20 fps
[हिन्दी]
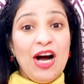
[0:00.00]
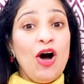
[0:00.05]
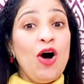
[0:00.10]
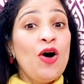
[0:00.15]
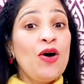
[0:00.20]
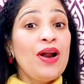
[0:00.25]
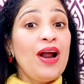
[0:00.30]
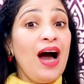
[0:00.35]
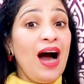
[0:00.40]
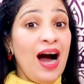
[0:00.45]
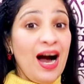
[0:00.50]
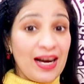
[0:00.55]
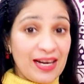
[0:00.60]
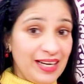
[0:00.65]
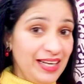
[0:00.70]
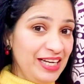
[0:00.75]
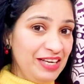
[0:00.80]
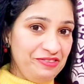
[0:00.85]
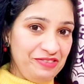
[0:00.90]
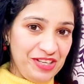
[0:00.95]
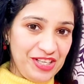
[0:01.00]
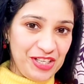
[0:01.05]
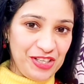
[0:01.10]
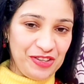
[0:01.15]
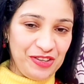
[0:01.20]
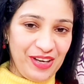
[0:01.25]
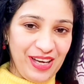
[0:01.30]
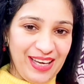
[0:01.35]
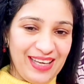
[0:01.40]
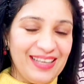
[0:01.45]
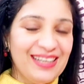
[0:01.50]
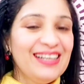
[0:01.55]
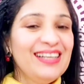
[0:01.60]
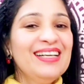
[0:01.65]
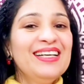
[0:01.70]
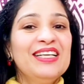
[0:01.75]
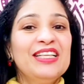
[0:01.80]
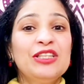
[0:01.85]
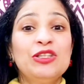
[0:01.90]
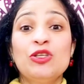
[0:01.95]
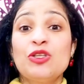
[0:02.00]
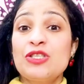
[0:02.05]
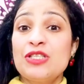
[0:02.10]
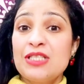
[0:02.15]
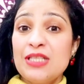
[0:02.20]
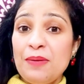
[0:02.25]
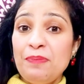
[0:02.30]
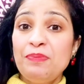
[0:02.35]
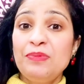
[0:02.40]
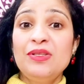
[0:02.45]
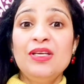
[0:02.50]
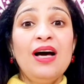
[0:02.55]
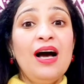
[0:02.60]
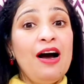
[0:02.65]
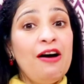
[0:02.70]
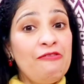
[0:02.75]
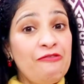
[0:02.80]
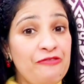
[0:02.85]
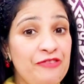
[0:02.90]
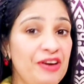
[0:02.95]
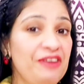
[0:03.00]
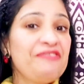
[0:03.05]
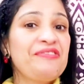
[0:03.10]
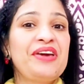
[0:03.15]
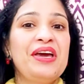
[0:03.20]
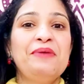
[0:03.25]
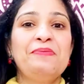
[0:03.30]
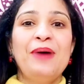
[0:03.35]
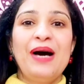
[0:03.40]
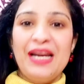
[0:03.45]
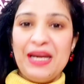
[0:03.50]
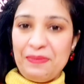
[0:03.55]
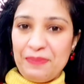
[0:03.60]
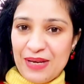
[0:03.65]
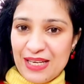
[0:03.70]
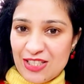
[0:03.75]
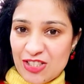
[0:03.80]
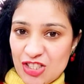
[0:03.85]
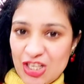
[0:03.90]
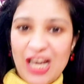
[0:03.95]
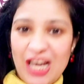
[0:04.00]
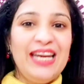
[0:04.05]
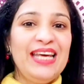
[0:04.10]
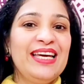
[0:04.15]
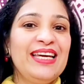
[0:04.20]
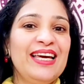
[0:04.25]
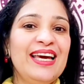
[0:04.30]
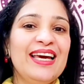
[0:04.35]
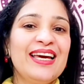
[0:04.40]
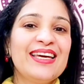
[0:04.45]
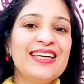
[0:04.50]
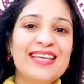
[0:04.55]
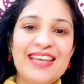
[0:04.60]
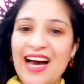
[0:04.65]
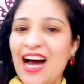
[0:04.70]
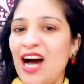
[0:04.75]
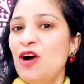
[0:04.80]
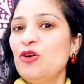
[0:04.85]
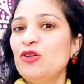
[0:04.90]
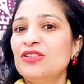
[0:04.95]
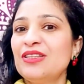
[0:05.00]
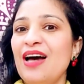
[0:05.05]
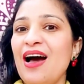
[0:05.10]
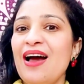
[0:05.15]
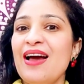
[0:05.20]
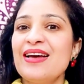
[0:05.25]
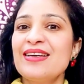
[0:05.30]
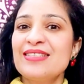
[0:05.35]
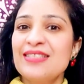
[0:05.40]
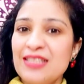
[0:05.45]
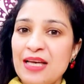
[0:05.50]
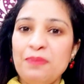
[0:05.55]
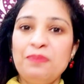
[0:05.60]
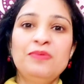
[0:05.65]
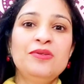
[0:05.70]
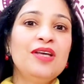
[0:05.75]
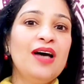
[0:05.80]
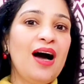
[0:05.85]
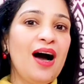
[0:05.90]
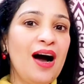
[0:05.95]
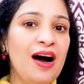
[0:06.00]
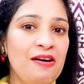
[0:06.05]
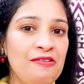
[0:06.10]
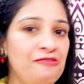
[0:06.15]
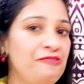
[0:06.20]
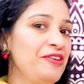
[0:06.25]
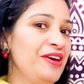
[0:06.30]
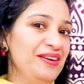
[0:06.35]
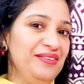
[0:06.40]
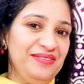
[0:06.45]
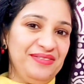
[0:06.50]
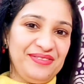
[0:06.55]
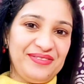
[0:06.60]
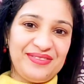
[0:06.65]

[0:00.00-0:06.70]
और आखिरी वीडियो है तो सप्त अवयव के बारे में जानेंगे क्या होता है सप्त अवयव